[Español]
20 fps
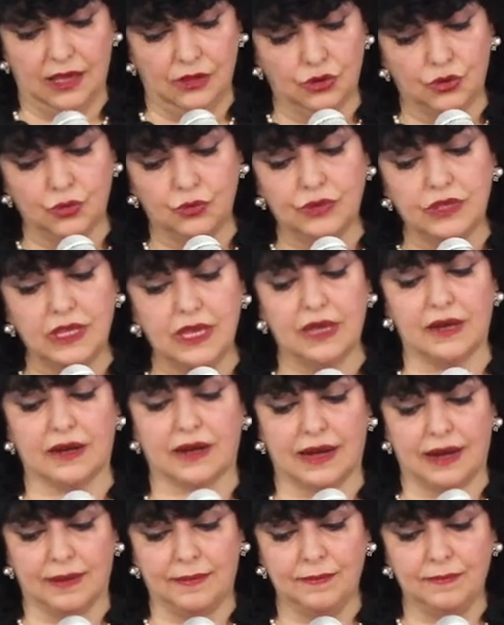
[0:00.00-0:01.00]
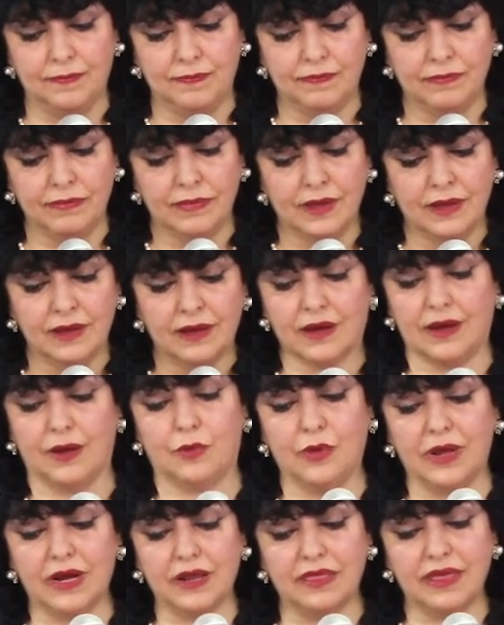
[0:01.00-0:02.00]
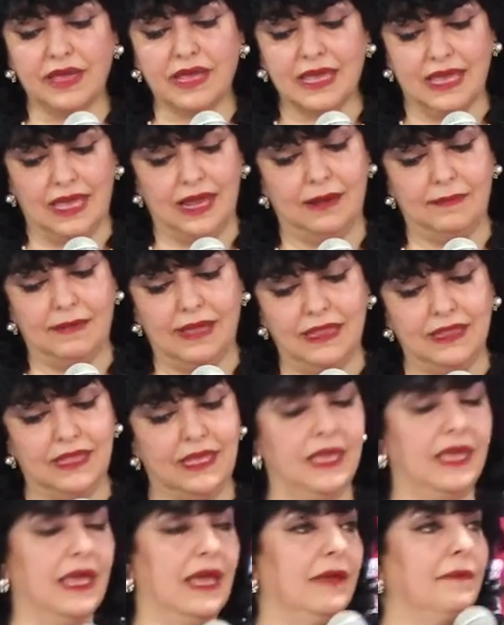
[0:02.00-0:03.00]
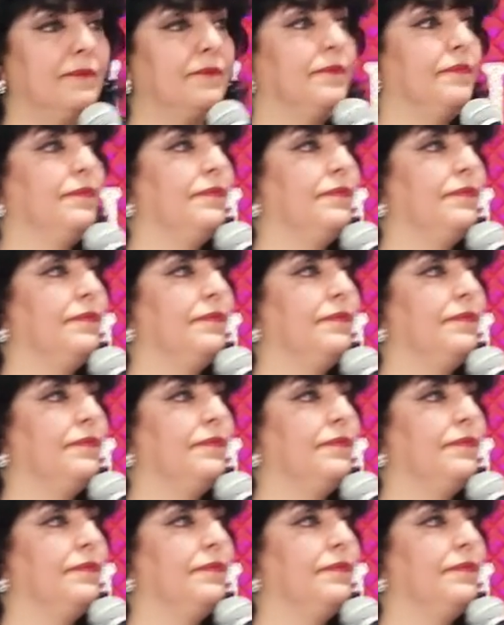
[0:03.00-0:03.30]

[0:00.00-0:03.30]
en tu tierra. Recuerde que él venía,